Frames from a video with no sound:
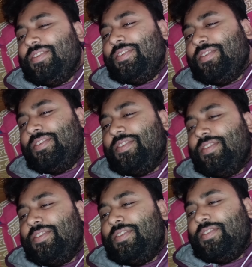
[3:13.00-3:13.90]
ওই
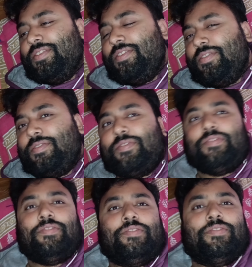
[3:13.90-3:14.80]

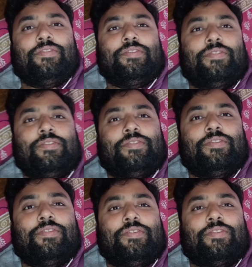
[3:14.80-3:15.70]
আলুর টেস্ট তো
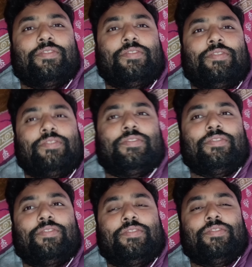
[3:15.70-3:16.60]
বুঝলাম কিন্তু
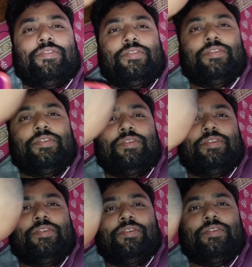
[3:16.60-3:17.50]
রান্নাটা ঠিকঠাক
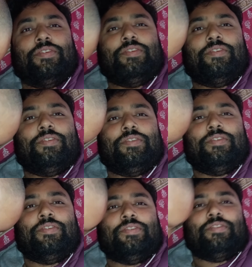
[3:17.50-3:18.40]
করে না করলে
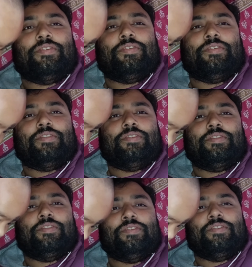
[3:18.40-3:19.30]
কিভাবে টেস্ট
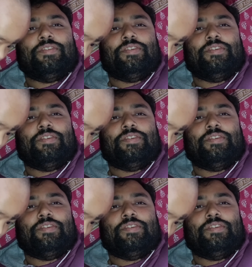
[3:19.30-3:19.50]
হবে